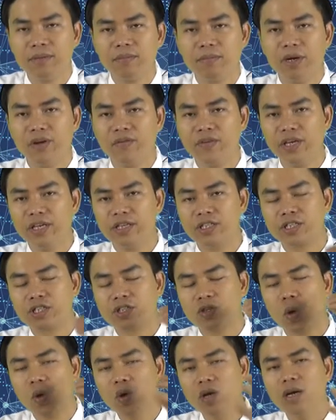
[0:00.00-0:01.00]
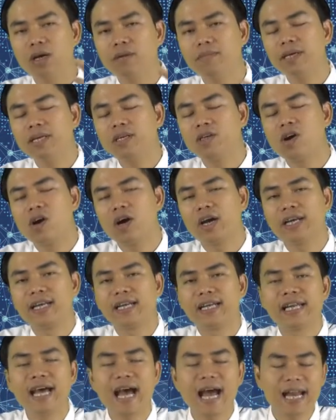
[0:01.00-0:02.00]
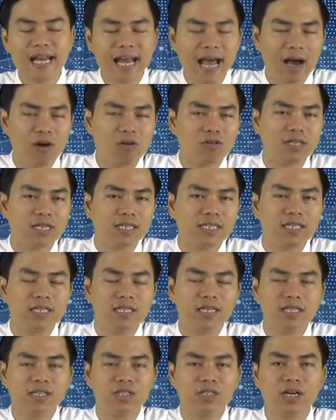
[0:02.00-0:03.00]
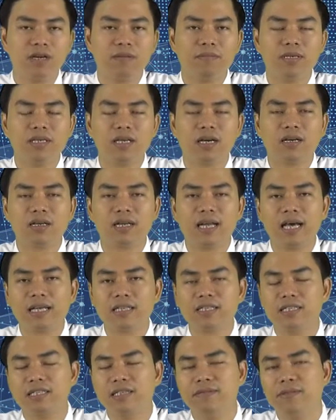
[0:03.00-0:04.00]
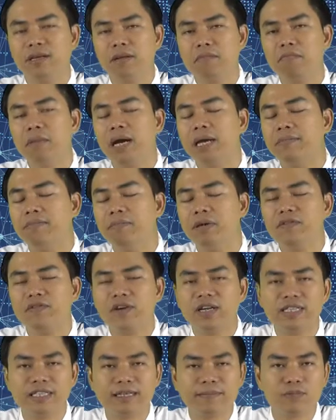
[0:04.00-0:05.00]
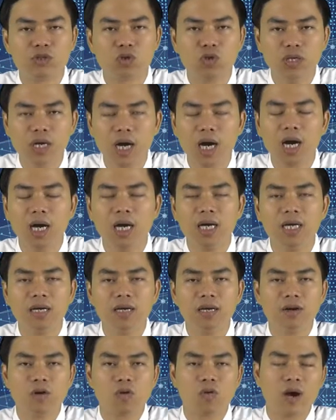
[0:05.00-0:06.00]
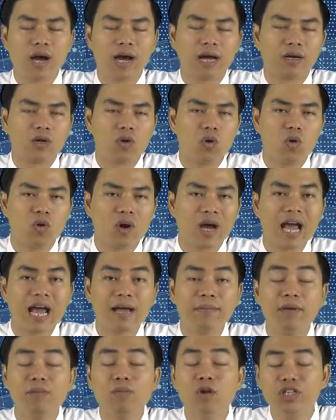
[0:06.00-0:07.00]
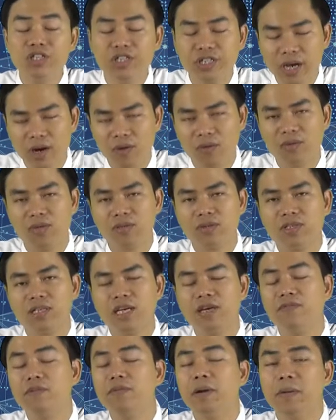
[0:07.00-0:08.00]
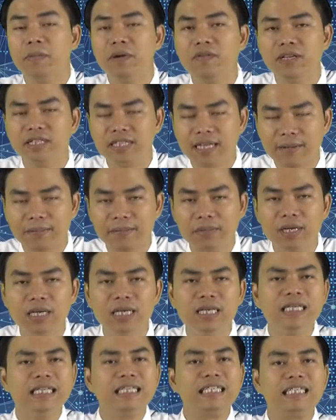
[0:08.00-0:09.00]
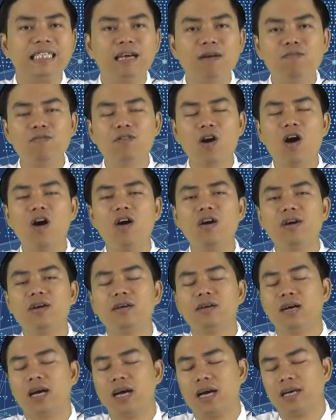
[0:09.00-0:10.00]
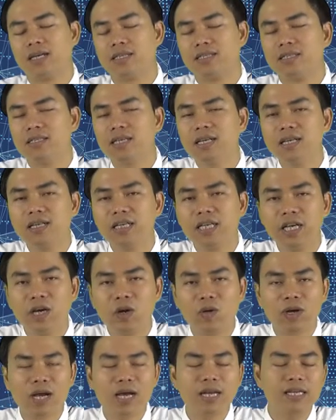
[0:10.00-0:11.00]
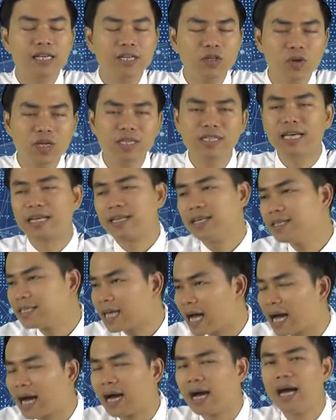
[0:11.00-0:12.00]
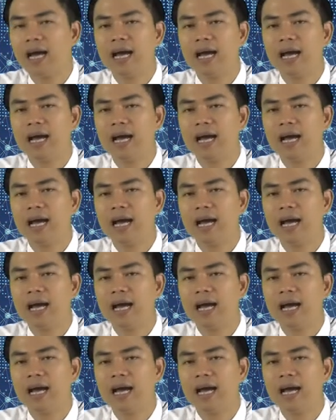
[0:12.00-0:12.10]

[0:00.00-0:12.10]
bởi vì số lượng bitcoin đã đào ra trên thị trường bây giờ đã chiếm đến 70% số lượng khoảng độ 21 triệu nhân với 70% trong đó à, rất nhiều các lý thuyết giải thích rằng